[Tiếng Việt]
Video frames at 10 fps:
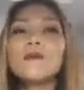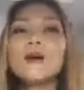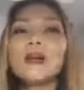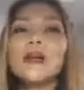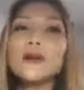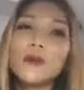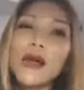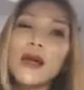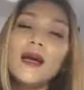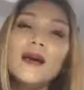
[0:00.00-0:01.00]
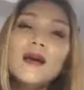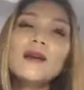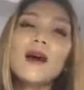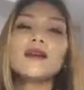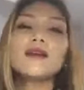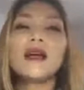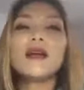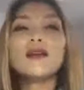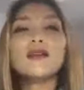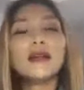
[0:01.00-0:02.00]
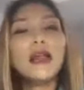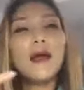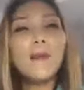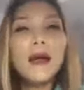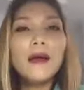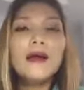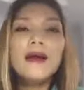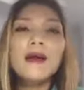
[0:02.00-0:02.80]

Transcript: thưởng một cách cụ thể hơn họ được trả lời những cái thắc mắc